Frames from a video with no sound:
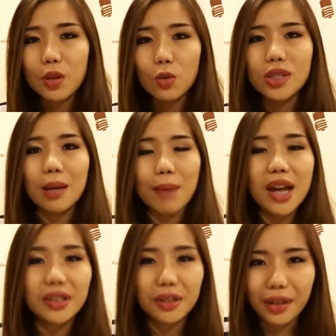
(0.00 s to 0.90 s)
คุณสามา
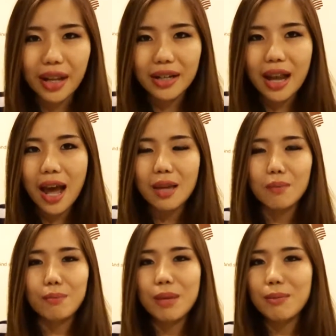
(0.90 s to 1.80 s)
รถเรียนได้
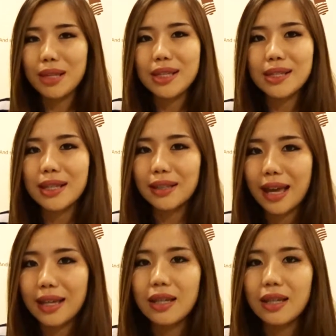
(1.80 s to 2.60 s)
ไม่มีสิ่งไหน